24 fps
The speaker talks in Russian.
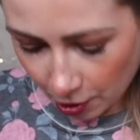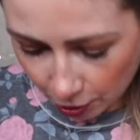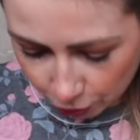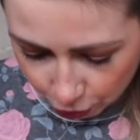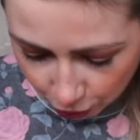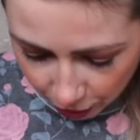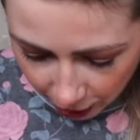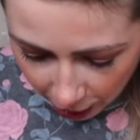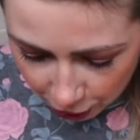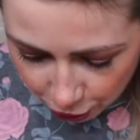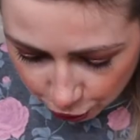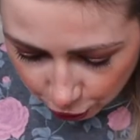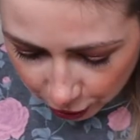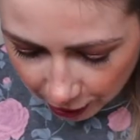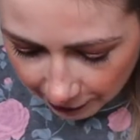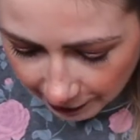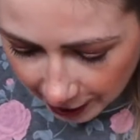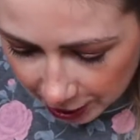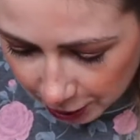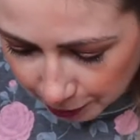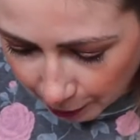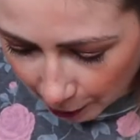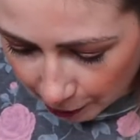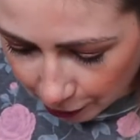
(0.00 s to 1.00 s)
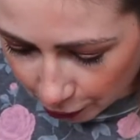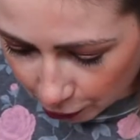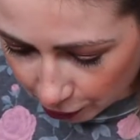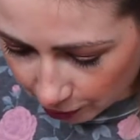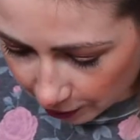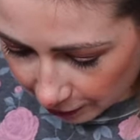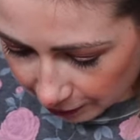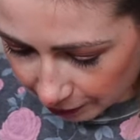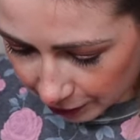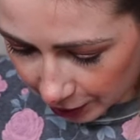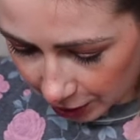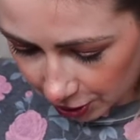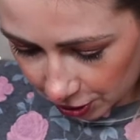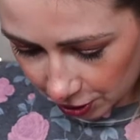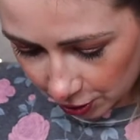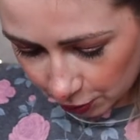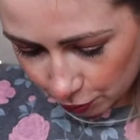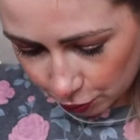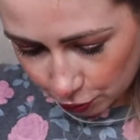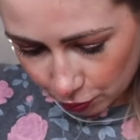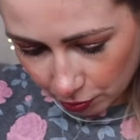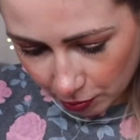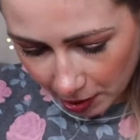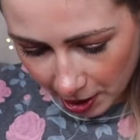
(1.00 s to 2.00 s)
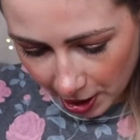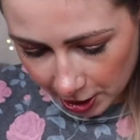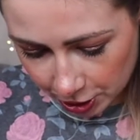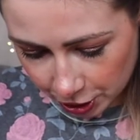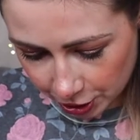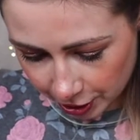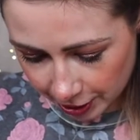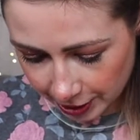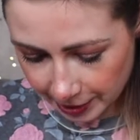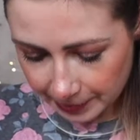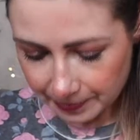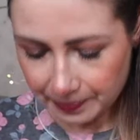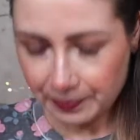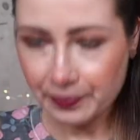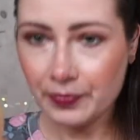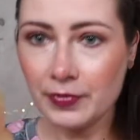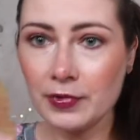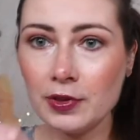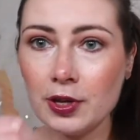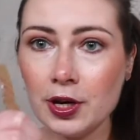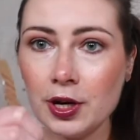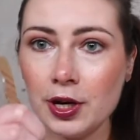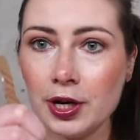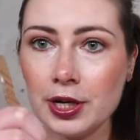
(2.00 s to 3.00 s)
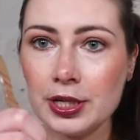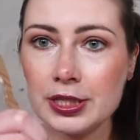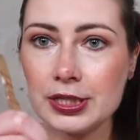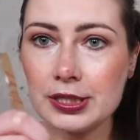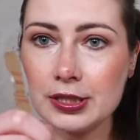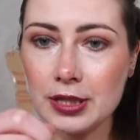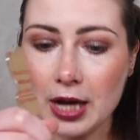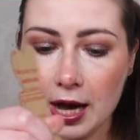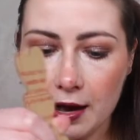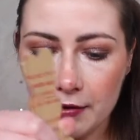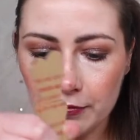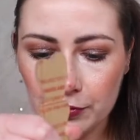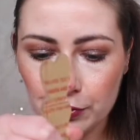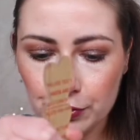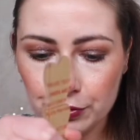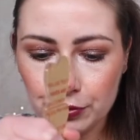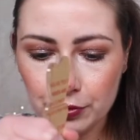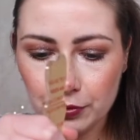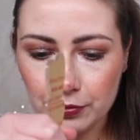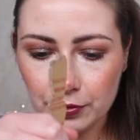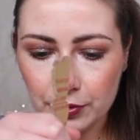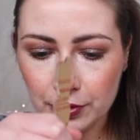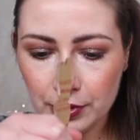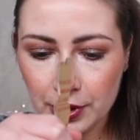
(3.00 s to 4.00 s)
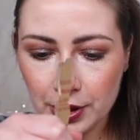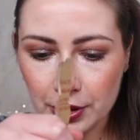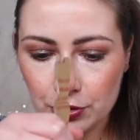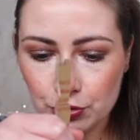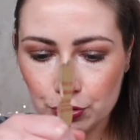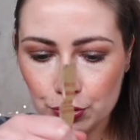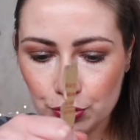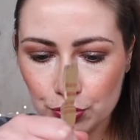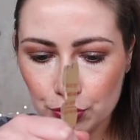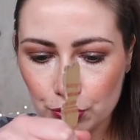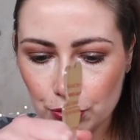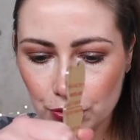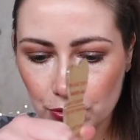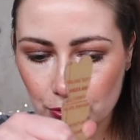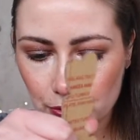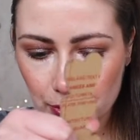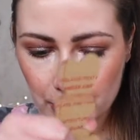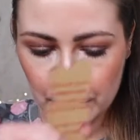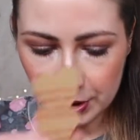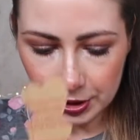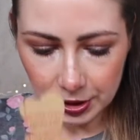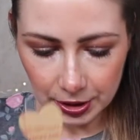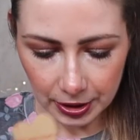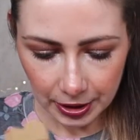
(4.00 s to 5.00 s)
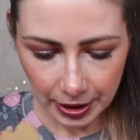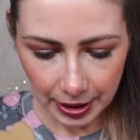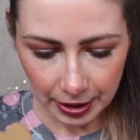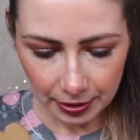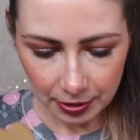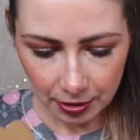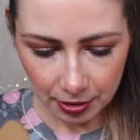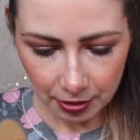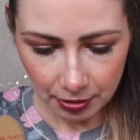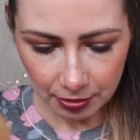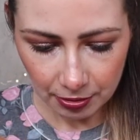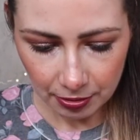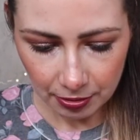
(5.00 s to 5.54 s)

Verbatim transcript: Ну хорошо, давайте попробуем вместе с бумажкой. Ставлю ее вот на эту штуку, на стенд.